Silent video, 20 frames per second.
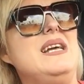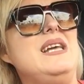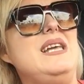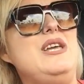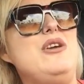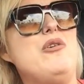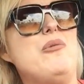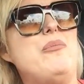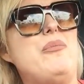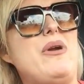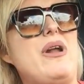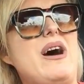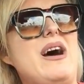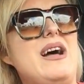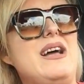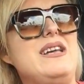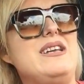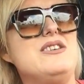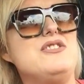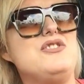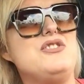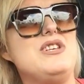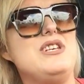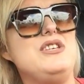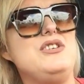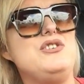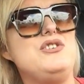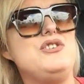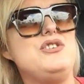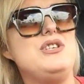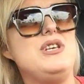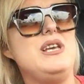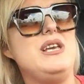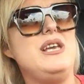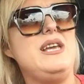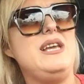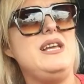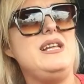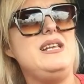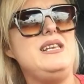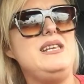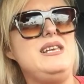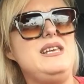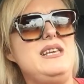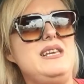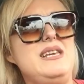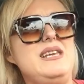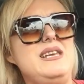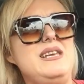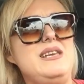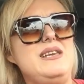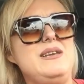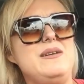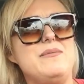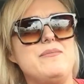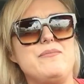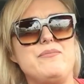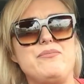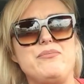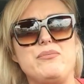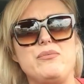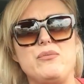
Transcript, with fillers: E o Brian, gente, ele